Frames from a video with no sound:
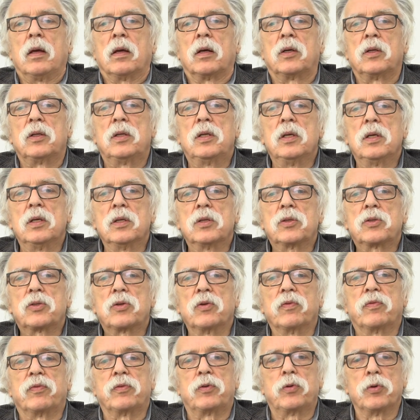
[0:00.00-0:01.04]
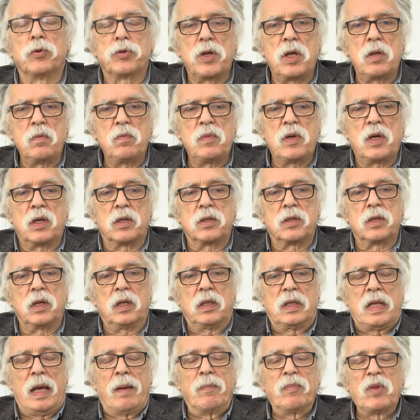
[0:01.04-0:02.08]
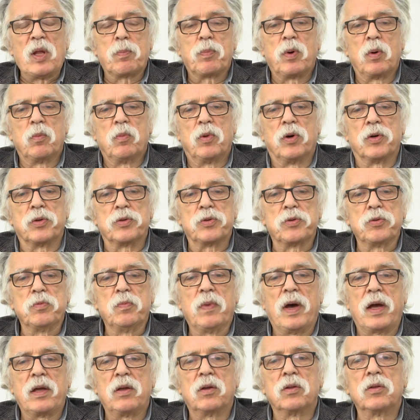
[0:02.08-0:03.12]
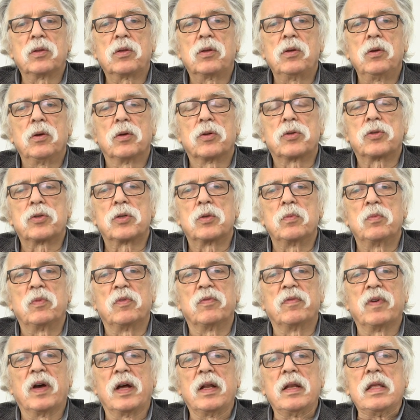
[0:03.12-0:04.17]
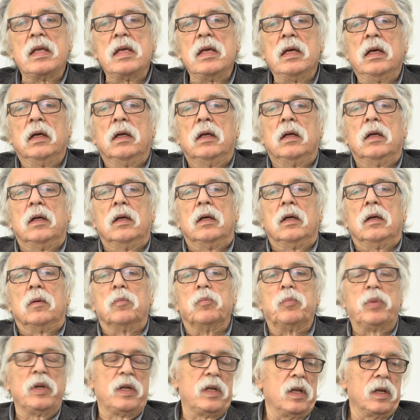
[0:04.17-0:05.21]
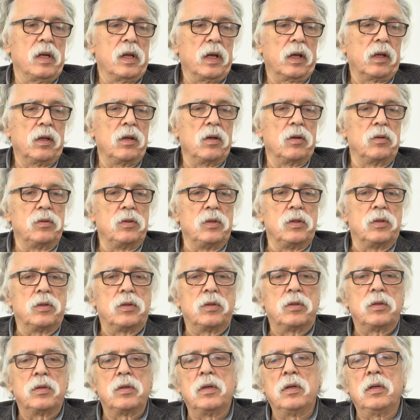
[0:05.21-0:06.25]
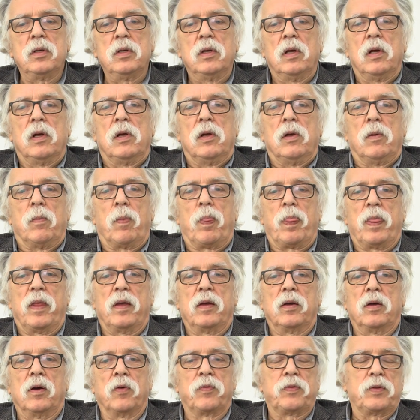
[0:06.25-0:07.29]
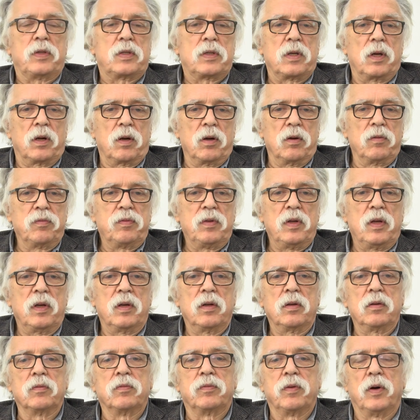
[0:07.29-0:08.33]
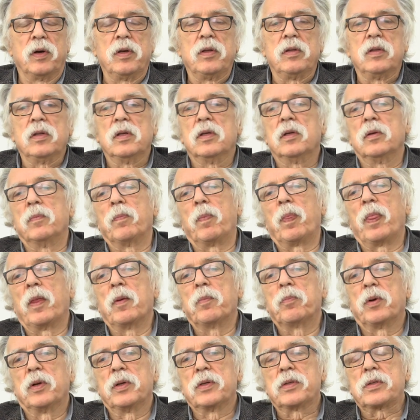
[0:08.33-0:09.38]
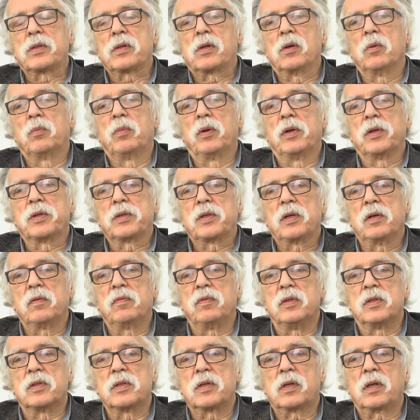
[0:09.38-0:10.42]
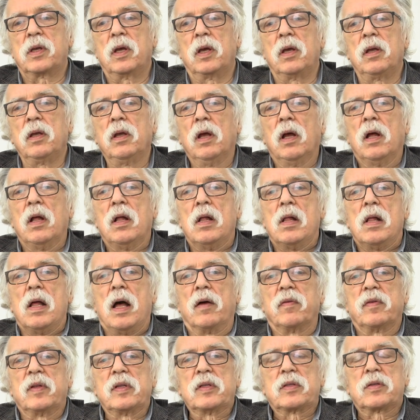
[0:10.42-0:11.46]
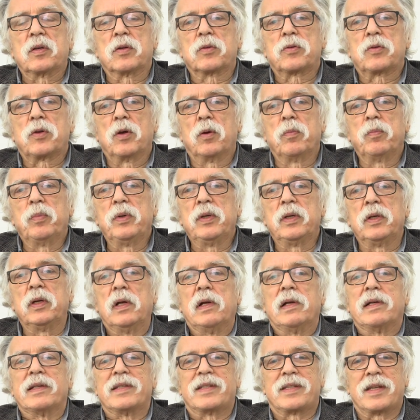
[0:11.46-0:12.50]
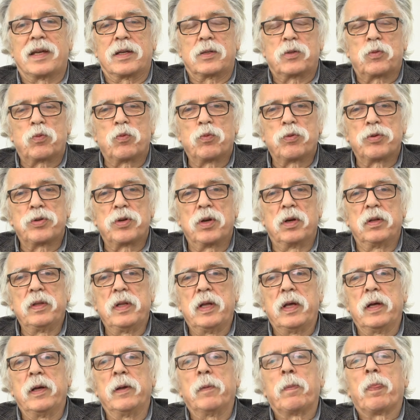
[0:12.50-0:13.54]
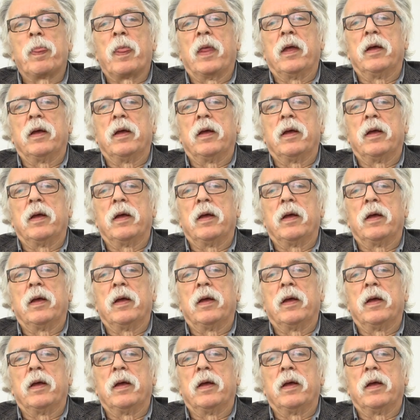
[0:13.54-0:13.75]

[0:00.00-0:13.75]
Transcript: gdyż w dużej mierze tam na Pomorzu majątki otrzymywali byli legioniści, oficerowie wojny polsko-bolszewickiej, a więc osoby zasłużone